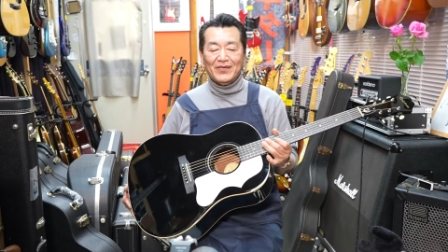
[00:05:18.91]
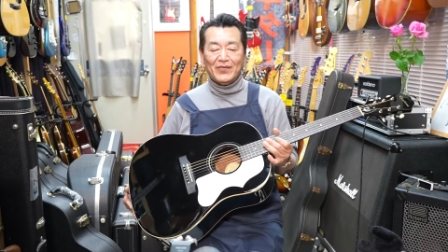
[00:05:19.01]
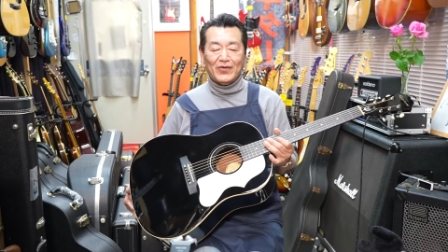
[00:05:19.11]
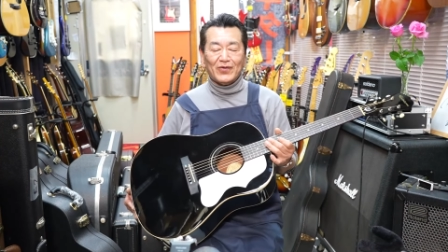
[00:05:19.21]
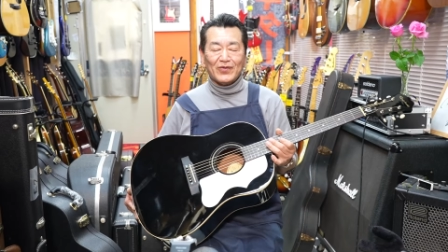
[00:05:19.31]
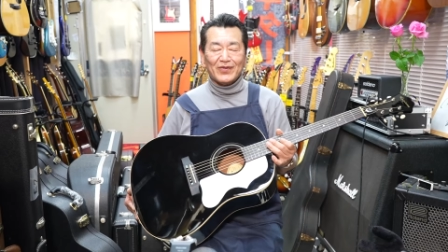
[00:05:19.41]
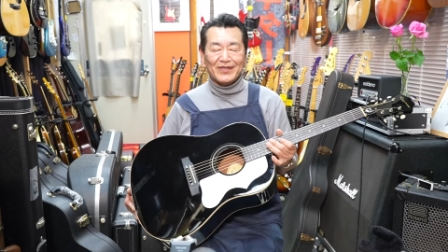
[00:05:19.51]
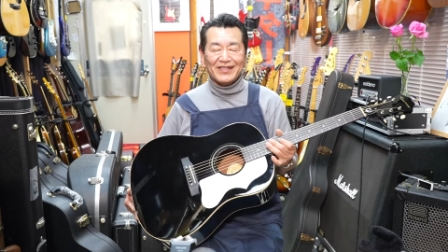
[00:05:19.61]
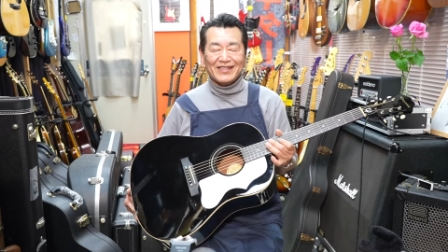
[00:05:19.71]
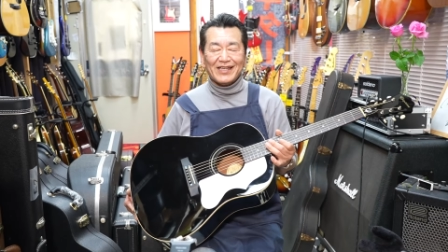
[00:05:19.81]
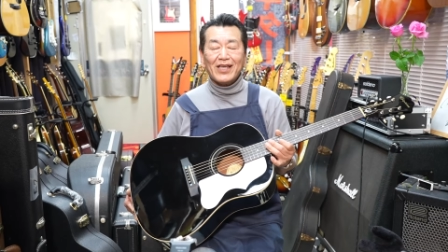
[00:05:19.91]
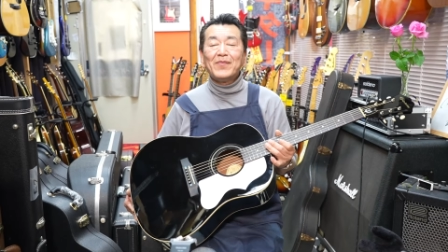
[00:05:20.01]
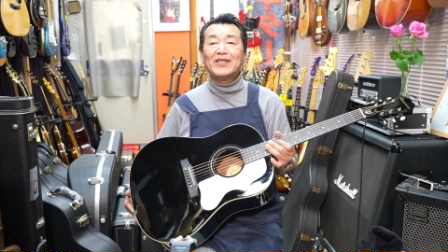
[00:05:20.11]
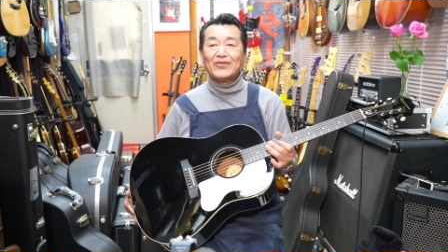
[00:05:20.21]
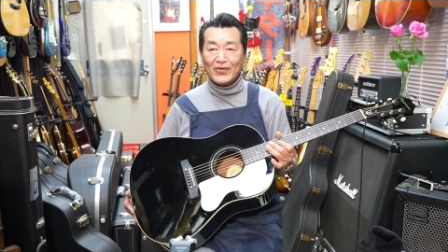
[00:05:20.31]
もう下げ
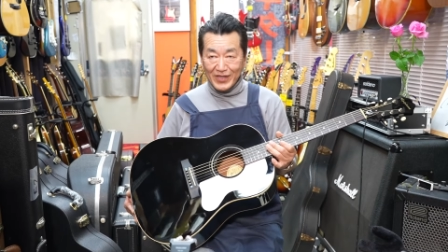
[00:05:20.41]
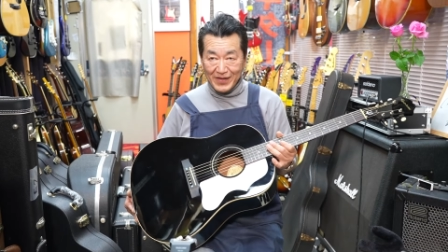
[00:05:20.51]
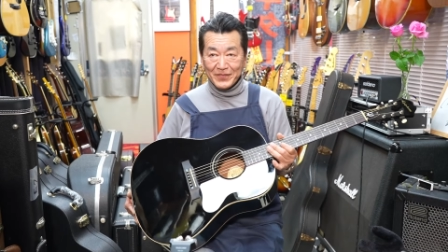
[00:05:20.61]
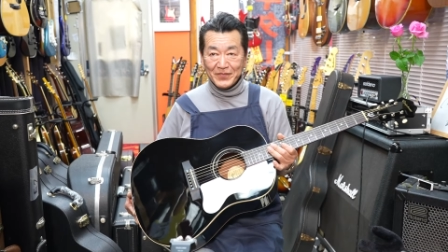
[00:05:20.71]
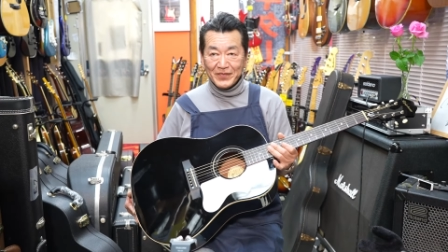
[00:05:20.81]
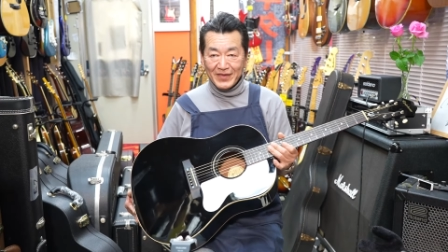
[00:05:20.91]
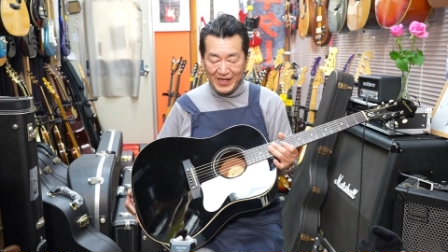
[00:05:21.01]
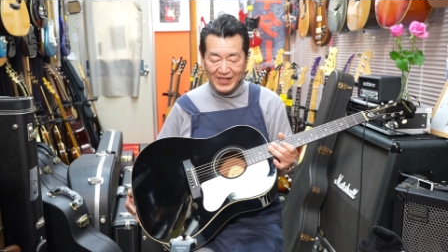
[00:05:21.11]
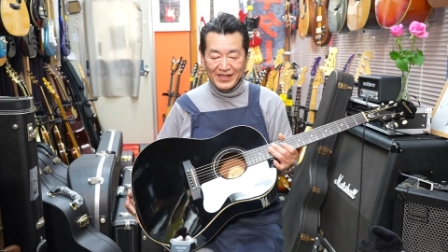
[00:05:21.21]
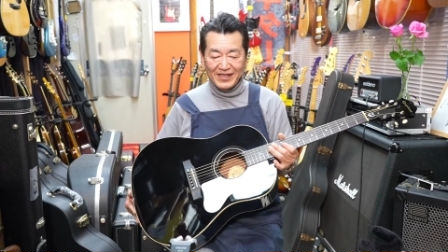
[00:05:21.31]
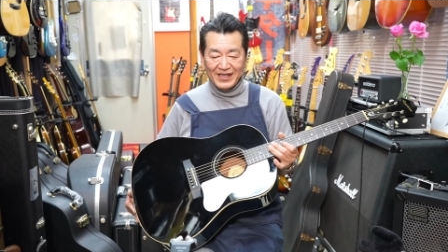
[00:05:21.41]
ますのでね、